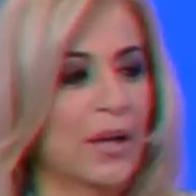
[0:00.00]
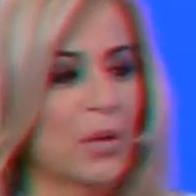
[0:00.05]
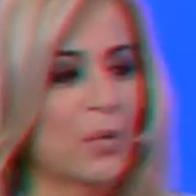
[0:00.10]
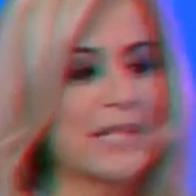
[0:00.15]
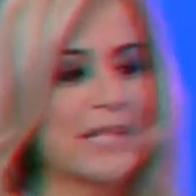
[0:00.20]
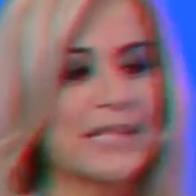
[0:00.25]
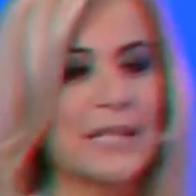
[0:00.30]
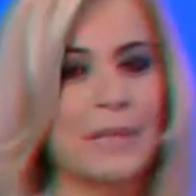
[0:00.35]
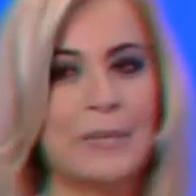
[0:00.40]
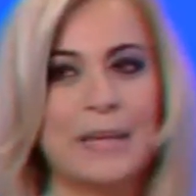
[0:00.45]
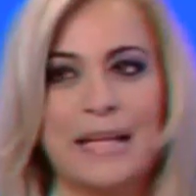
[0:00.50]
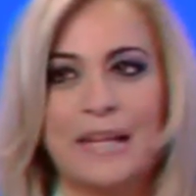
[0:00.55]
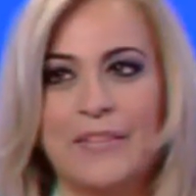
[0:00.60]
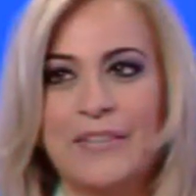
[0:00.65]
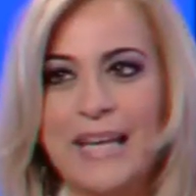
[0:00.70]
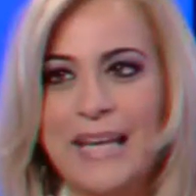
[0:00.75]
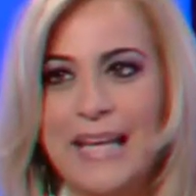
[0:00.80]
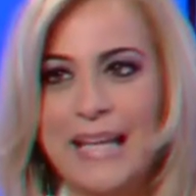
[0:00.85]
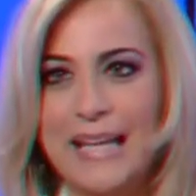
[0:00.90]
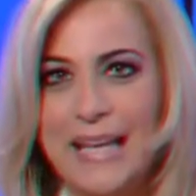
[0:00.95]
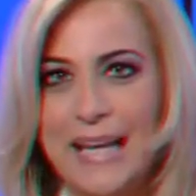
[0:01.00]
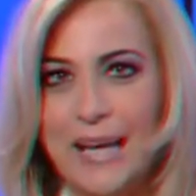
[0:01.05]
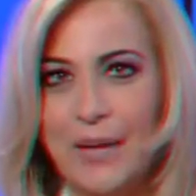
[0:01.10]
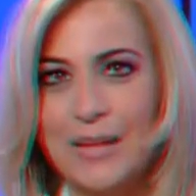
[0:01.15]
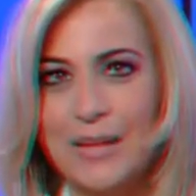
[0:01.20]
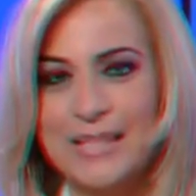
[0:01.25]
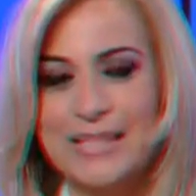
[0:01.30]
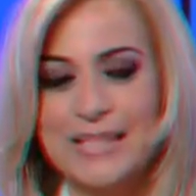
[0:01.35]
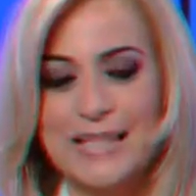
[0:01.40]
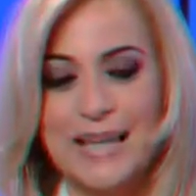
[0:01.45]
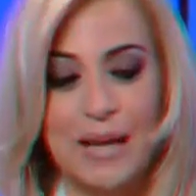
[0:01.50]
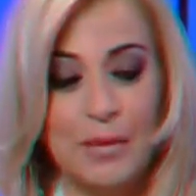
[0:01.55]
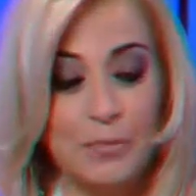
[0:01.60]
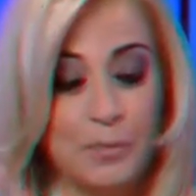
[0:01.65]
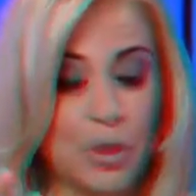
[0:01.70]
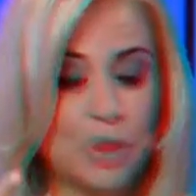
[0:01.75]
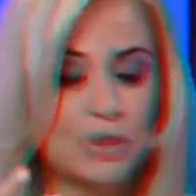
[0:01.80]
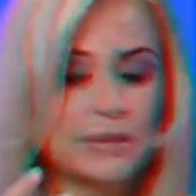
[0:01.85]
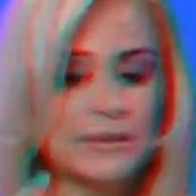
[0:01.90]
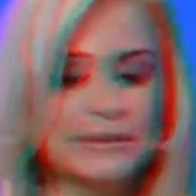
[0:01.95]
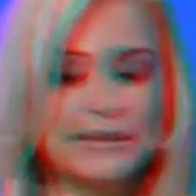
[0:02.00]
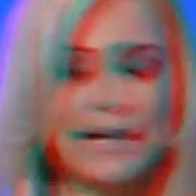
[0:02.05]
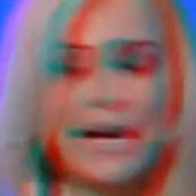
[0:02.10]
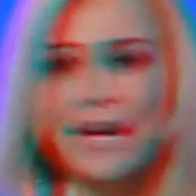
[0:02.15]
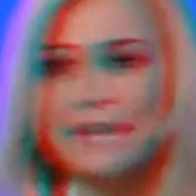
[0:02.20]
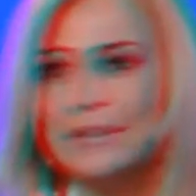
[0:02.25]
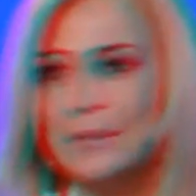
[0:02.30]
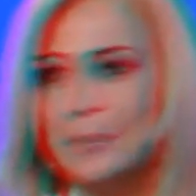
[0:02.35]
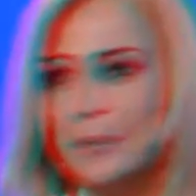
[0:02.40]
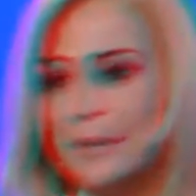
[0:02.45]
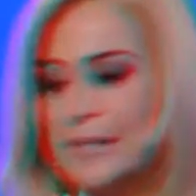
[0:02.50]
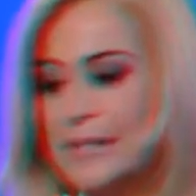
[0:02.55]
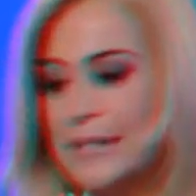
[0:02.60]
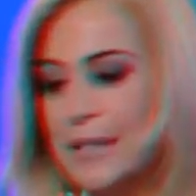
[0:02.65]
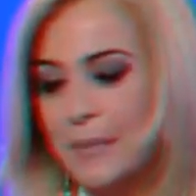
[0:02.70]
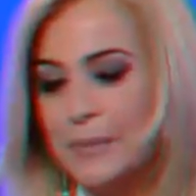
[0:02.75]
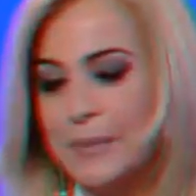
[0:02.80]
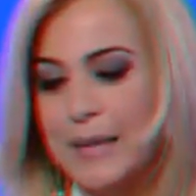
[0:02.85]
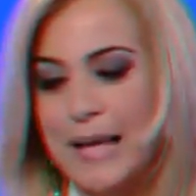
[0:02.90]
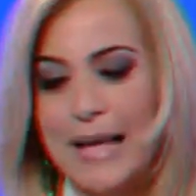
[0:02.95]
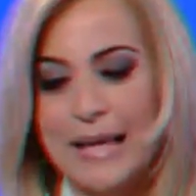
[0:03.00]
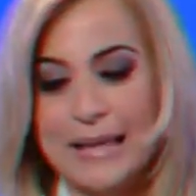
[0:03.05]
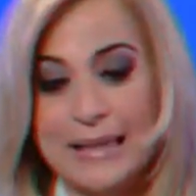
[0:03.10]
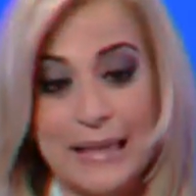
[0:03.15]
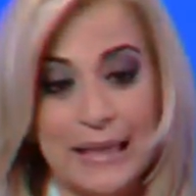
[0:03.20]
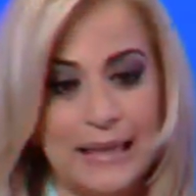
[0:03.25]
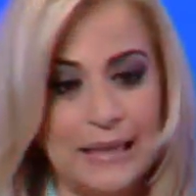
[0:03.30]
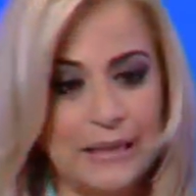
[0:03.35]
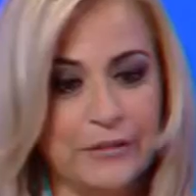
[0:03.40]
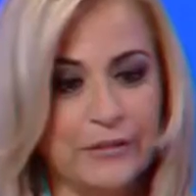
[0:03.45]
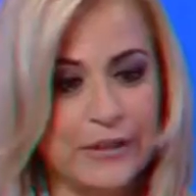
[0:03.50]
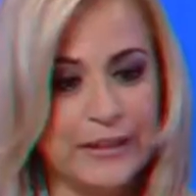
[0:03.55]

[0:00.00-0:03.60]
queste meraviglie, questa bontà di pizza bianca e le